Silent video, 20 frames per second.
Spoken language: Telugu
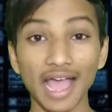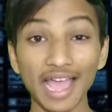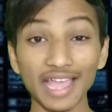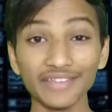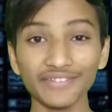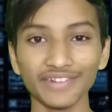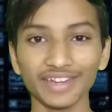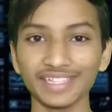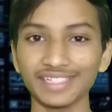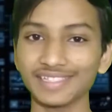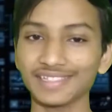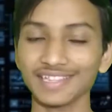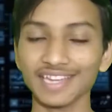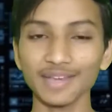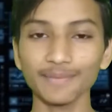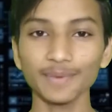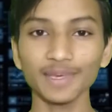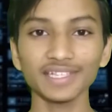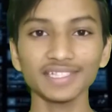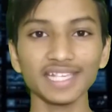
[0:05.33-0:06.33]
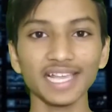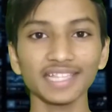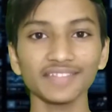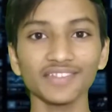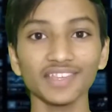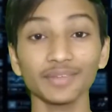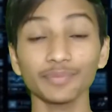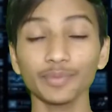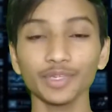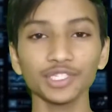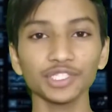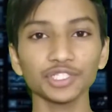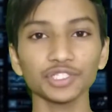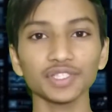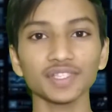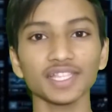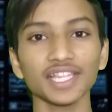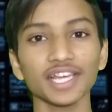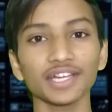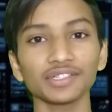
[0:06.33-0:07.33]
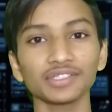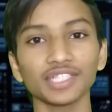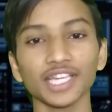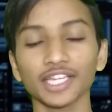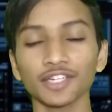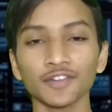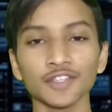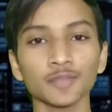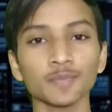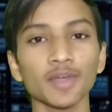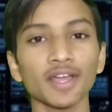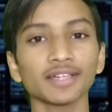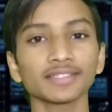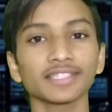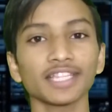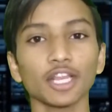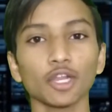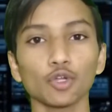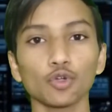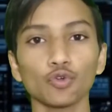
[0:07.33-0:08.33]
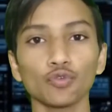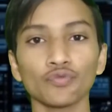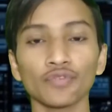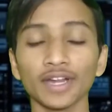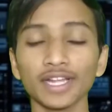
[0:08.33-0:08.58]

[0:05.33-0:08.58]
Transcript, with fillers: హాయ్ ఫ్రెండ్స్ నా పేరు సాత్విక్ మీరు చూస్తున్నారు టెక్నోస్పాక్ తెలుగు